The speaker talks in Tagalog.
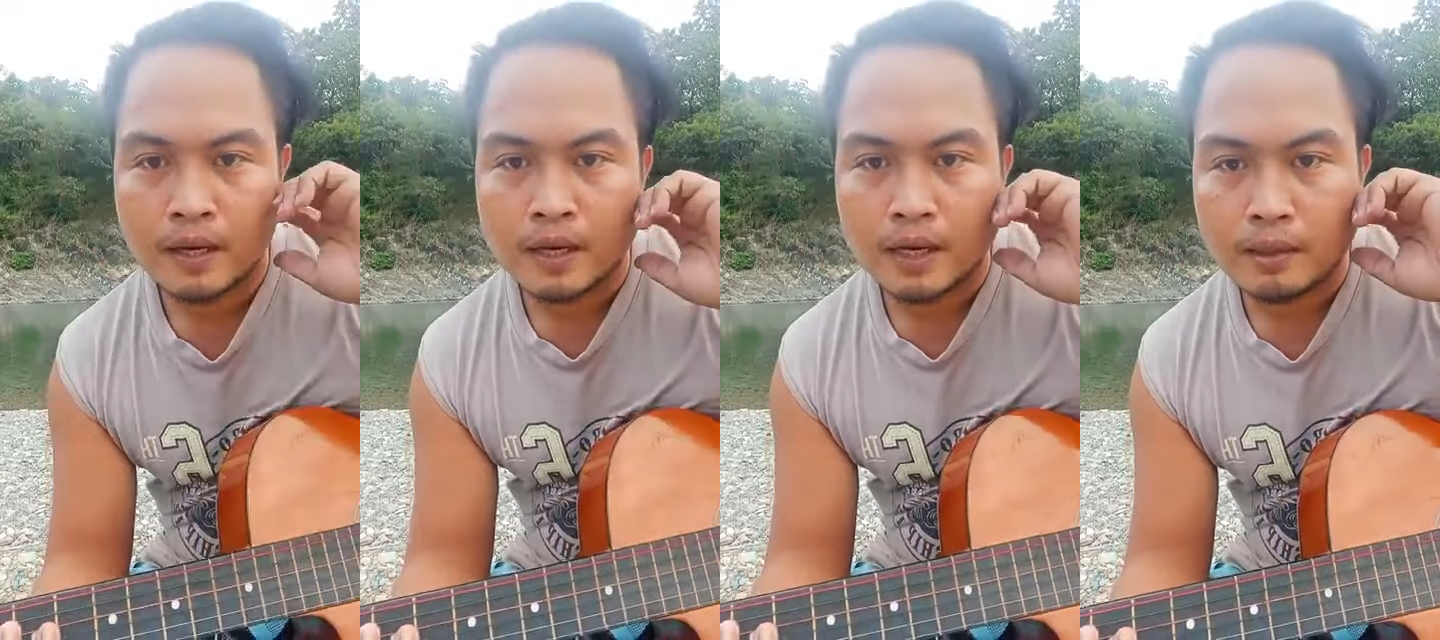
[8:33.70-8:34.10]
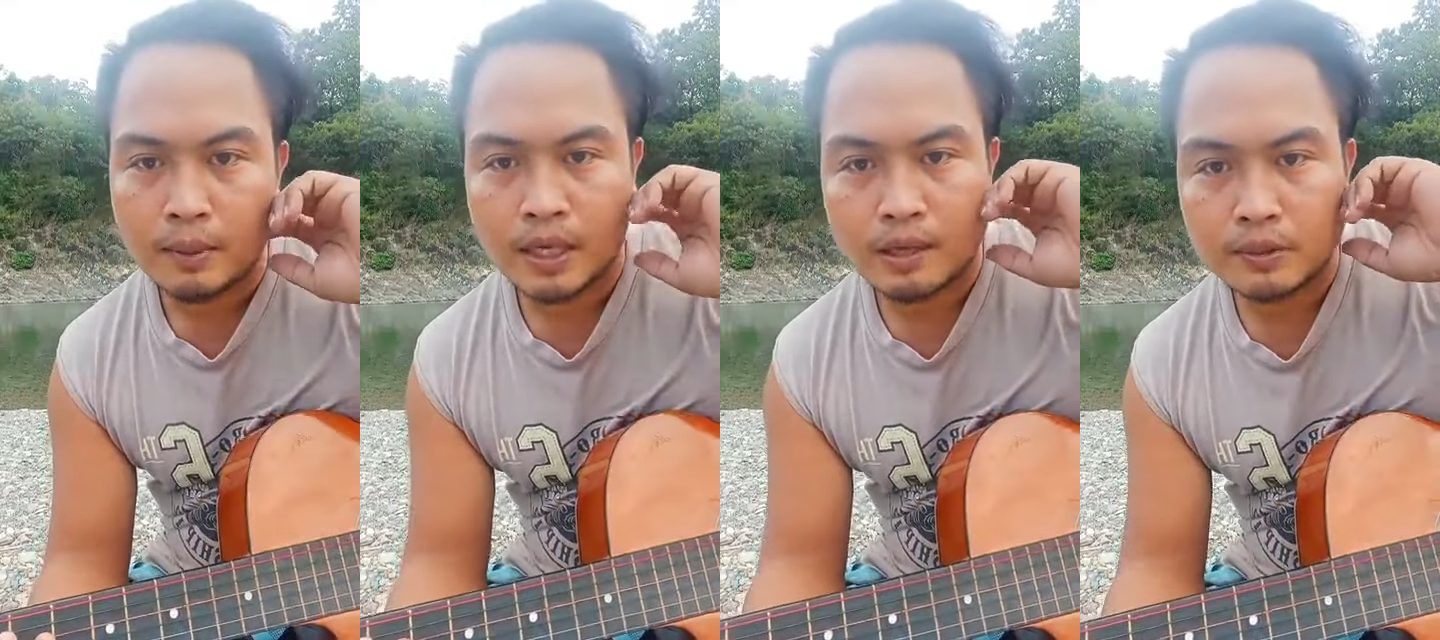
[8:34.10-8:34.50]
Uh,
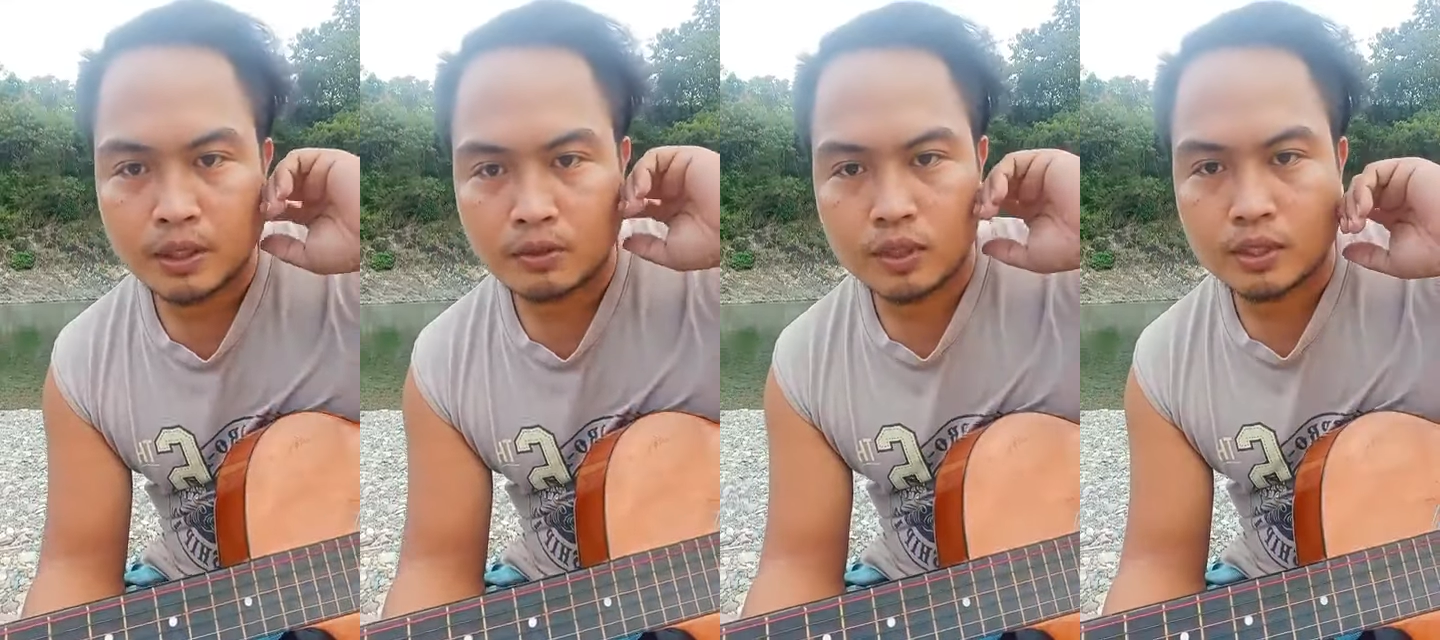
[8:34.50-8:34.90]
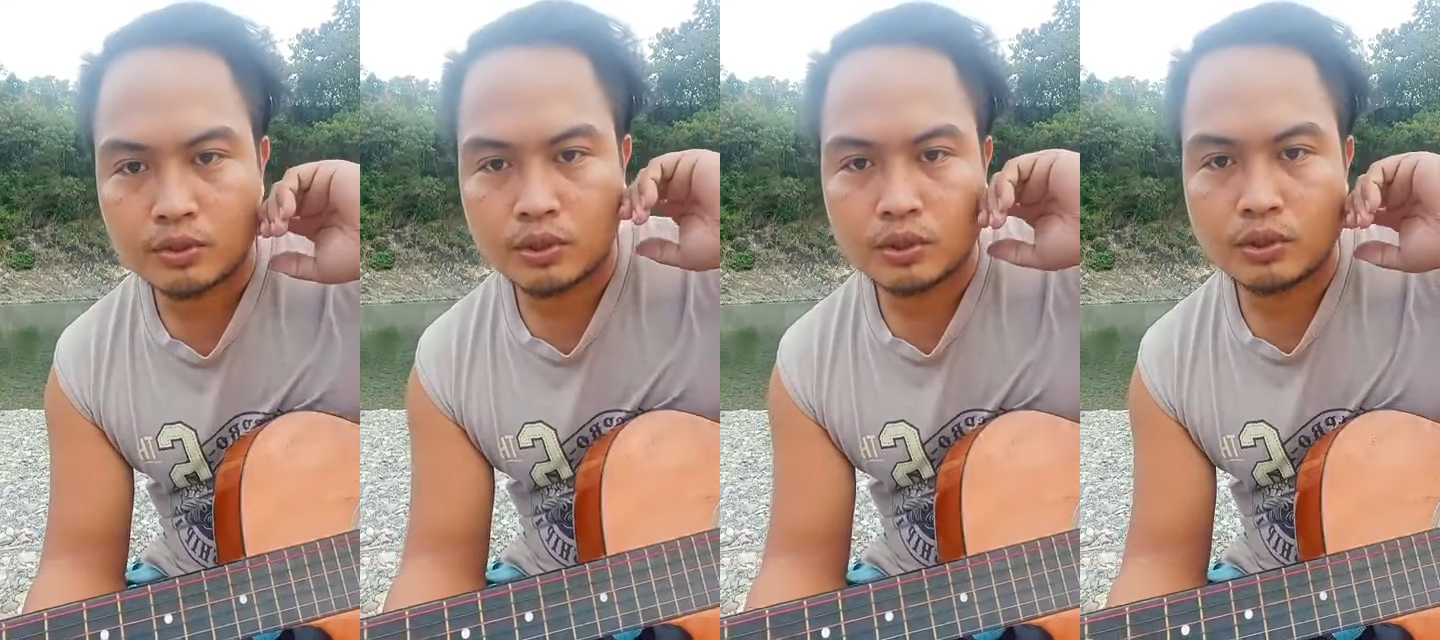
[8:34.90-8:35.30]
mega love shout out
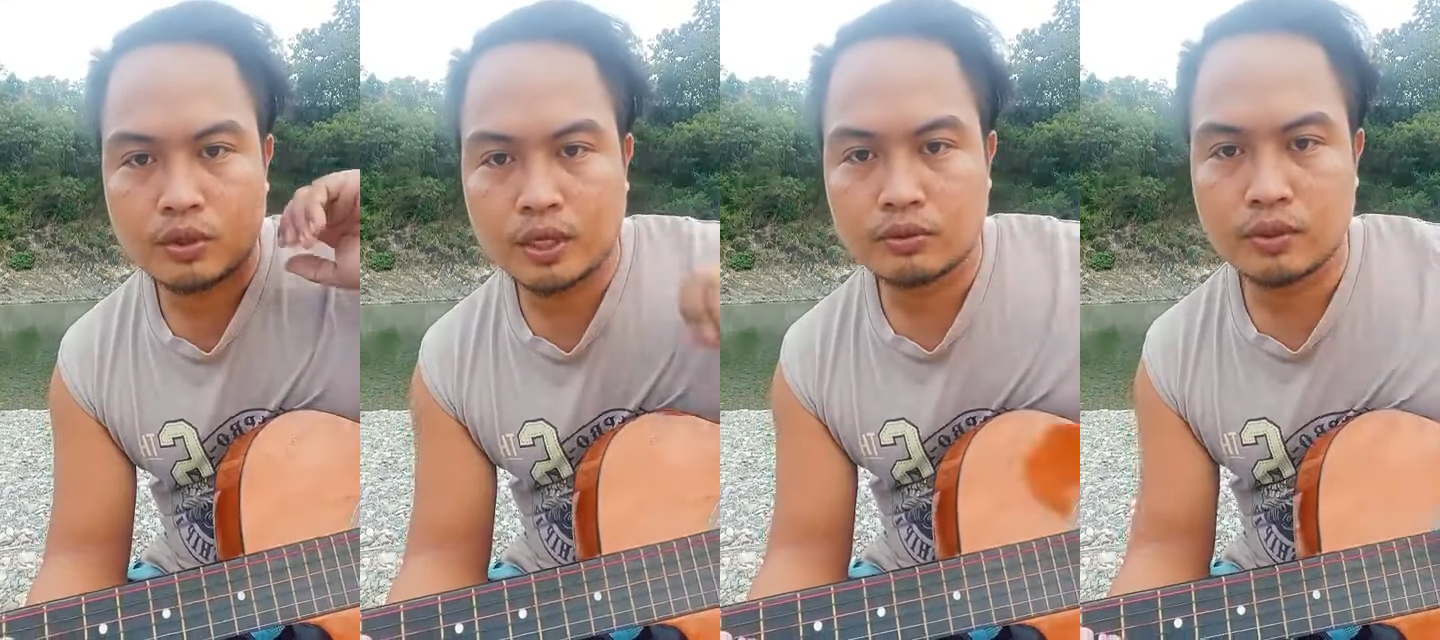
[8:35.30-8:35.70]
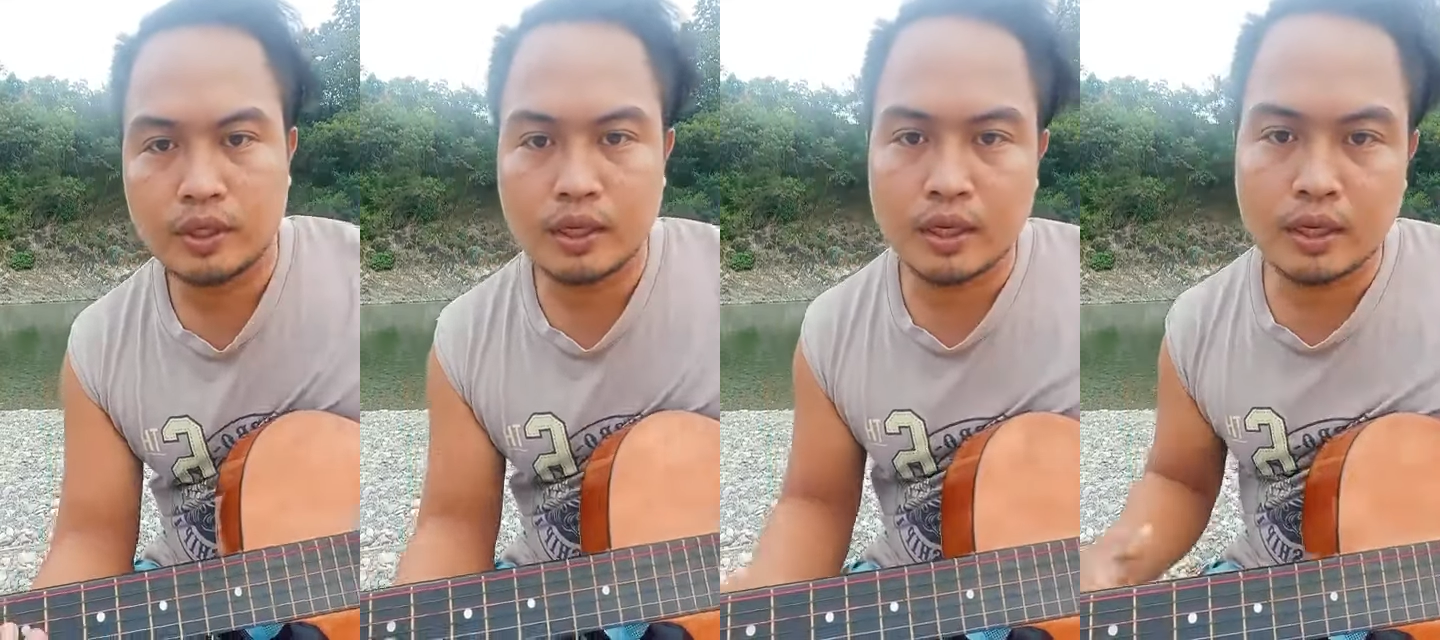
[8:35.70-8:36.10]
Jojo
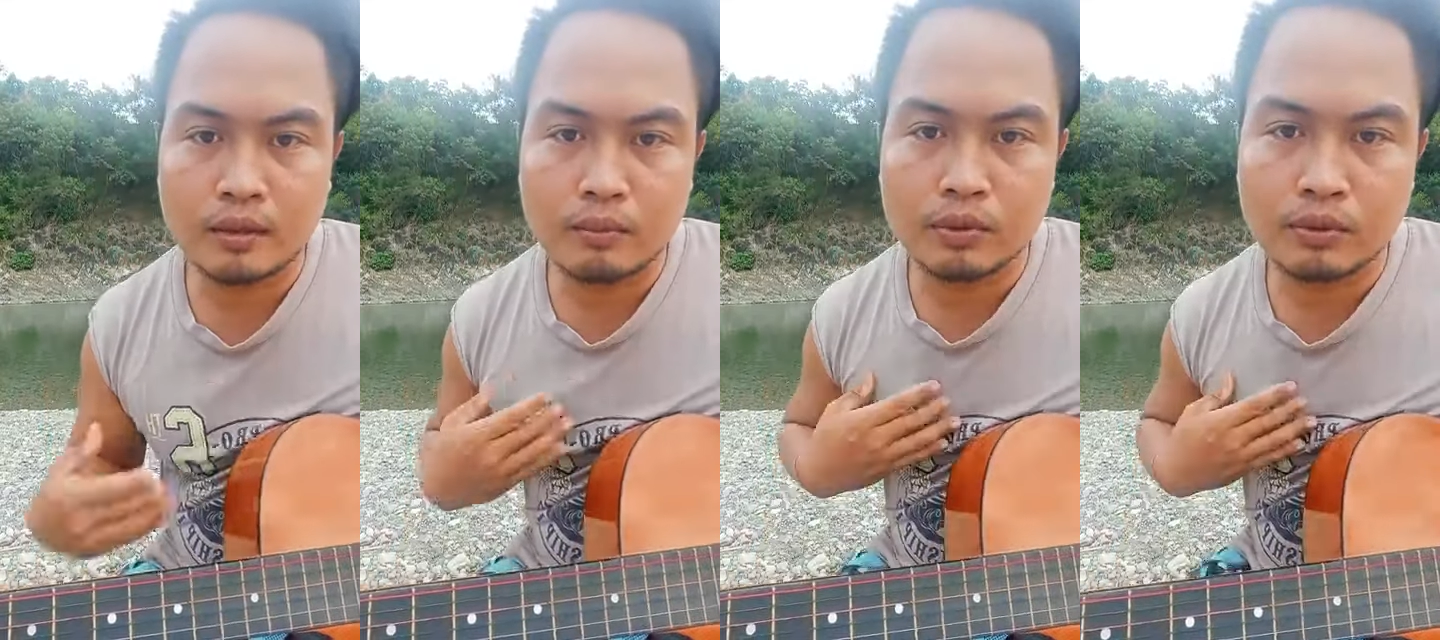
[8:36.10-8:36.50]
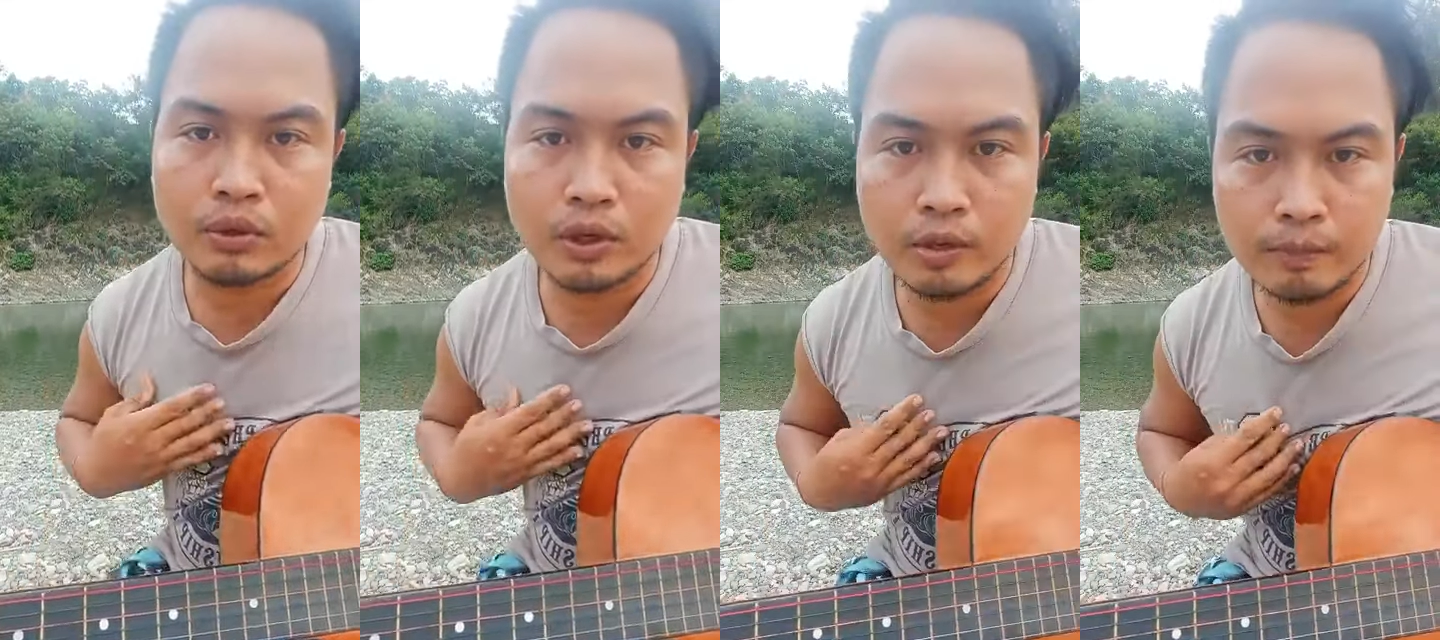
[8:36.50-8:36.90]
Anthony L. Montoy.